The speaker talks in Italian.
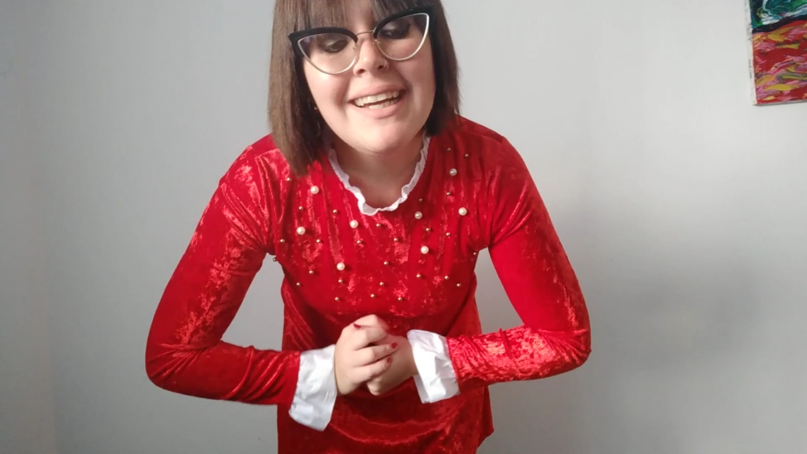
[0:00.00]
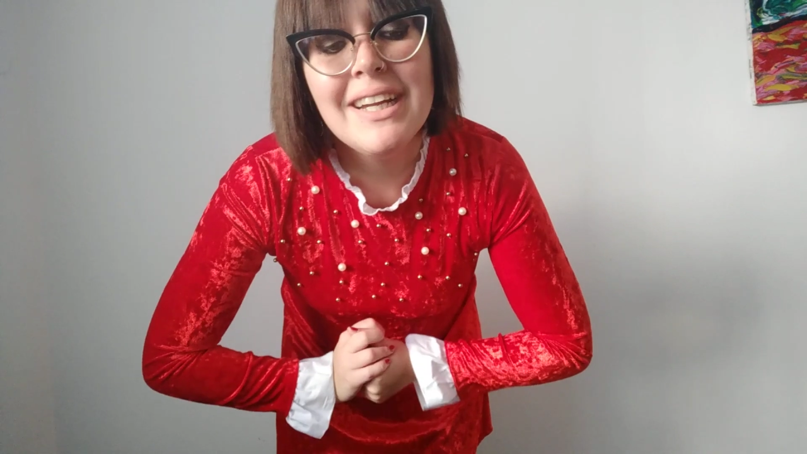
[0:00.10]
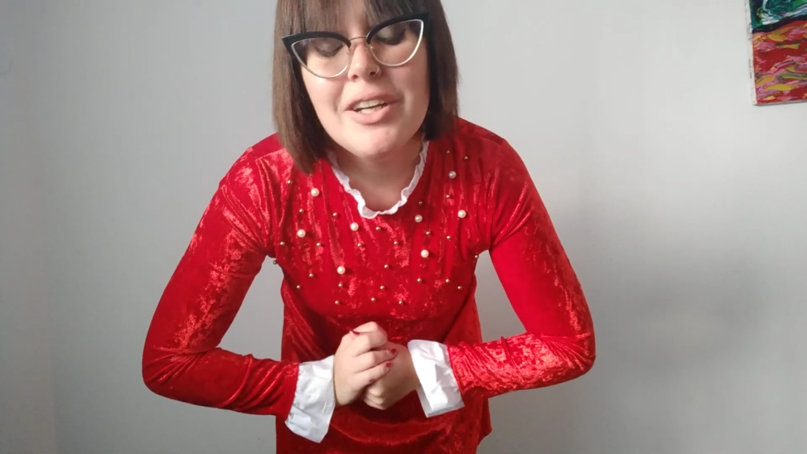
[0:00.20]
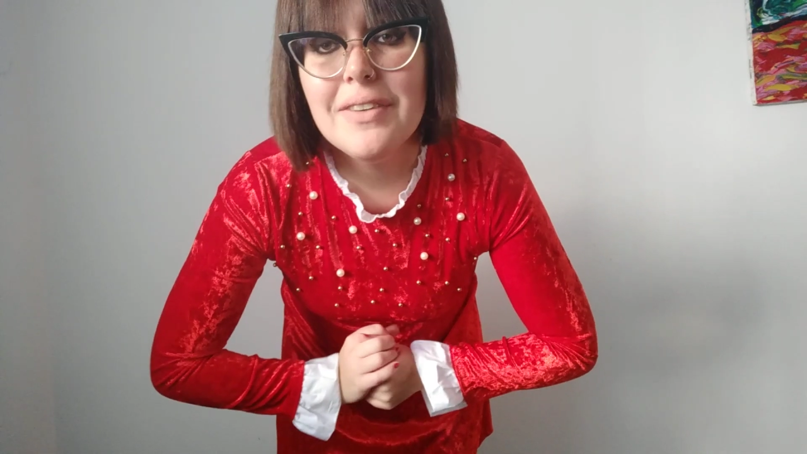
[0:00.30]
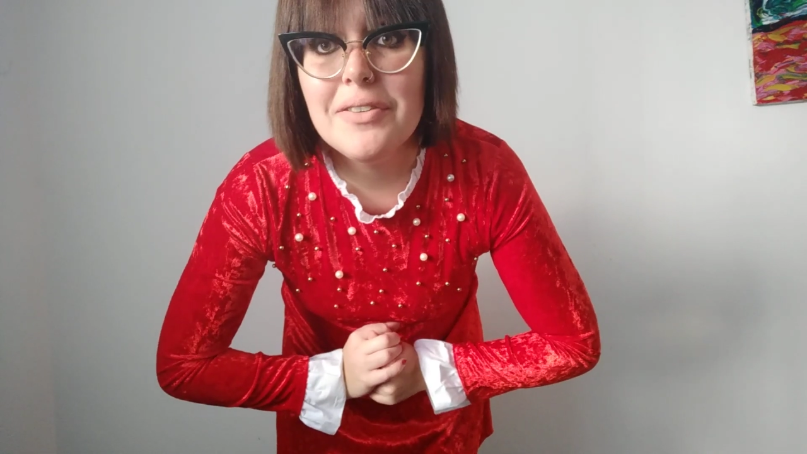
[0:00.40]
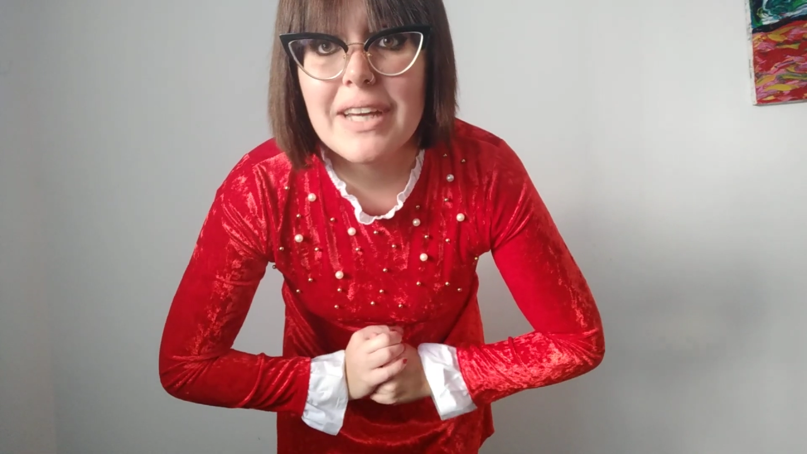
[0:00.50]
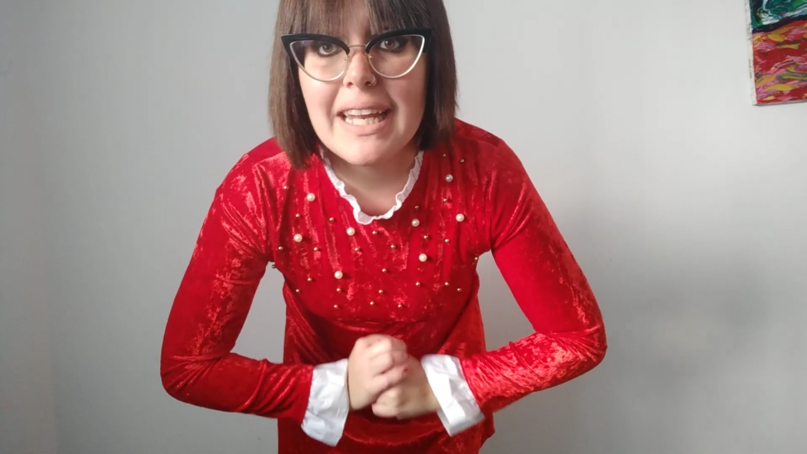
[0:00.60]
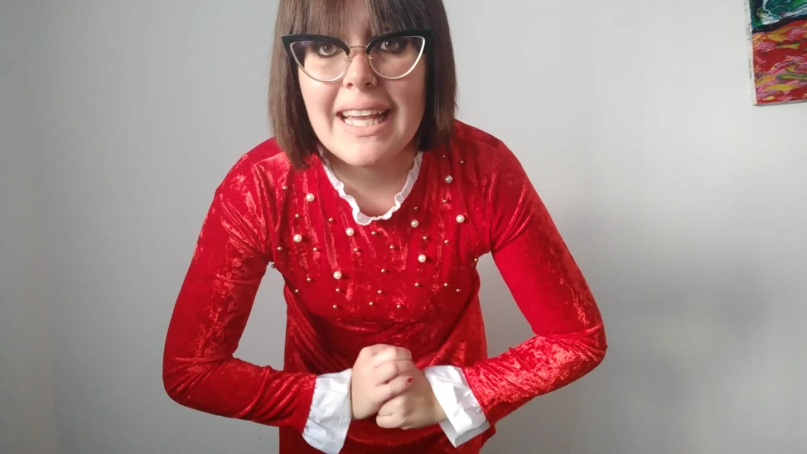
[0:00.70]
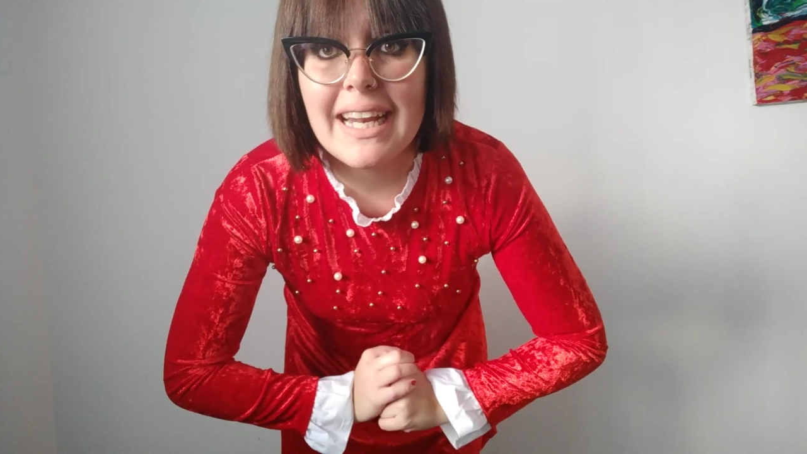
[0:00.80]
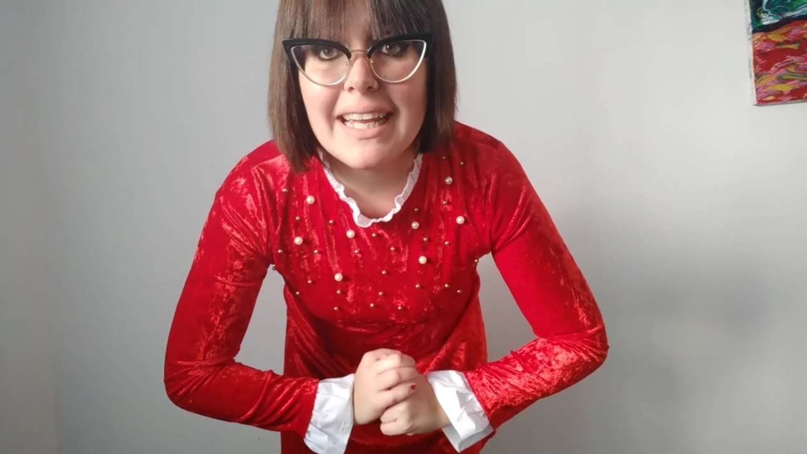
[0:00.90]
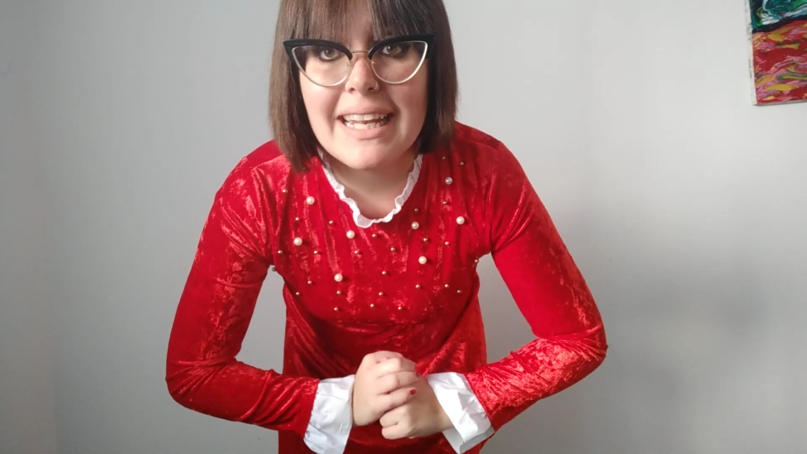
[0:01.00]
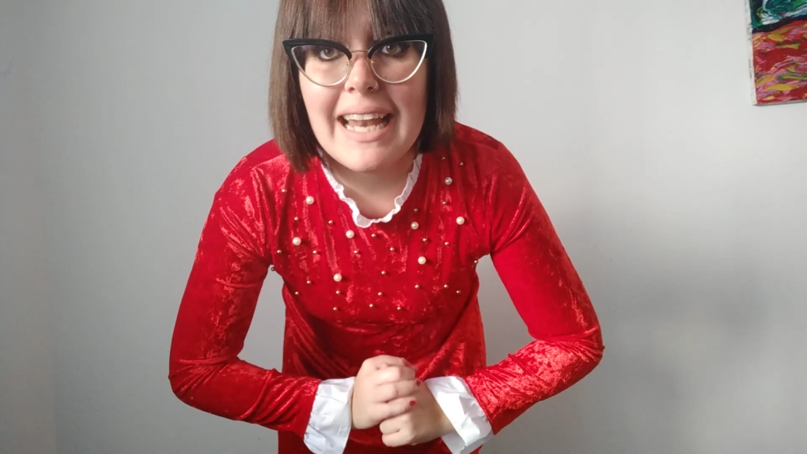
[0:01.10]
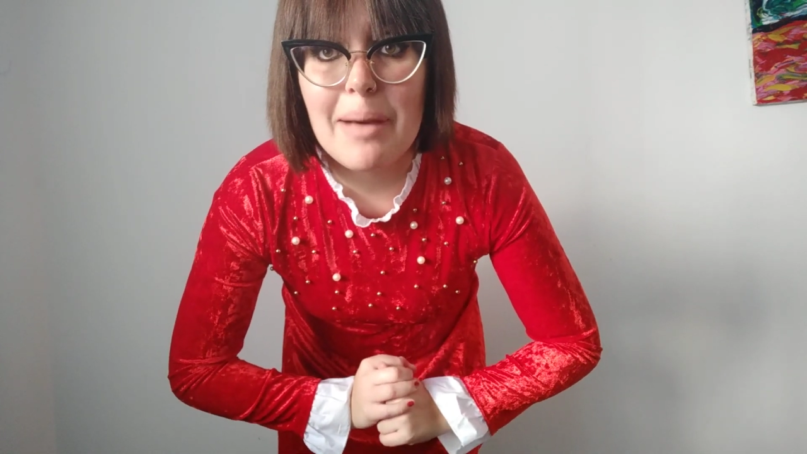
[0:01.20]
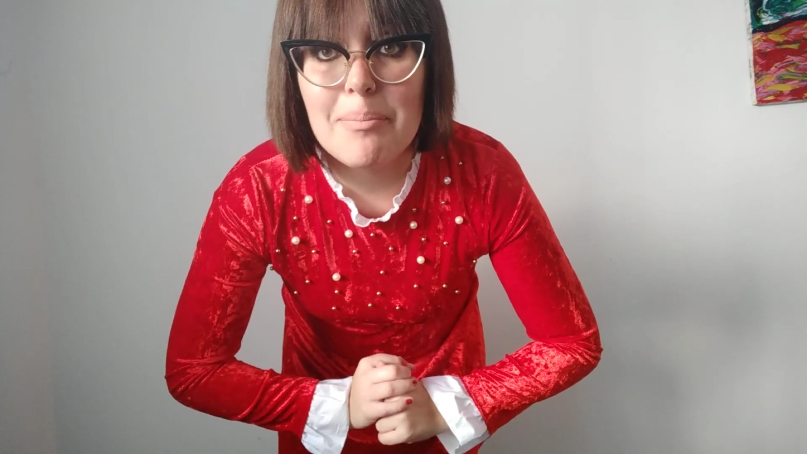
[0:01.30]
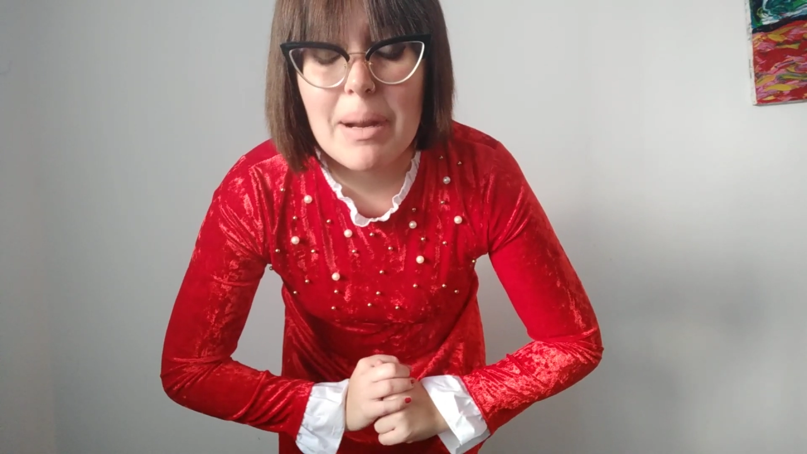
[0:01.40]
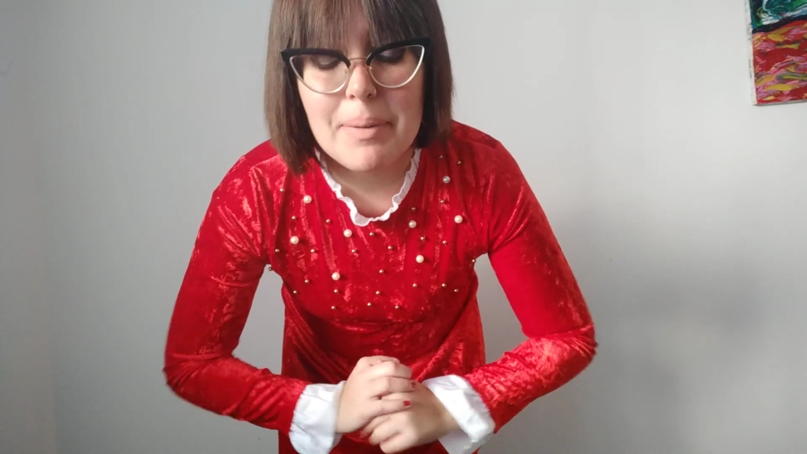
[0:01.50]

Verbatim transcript: non volevo caricare anche le labbra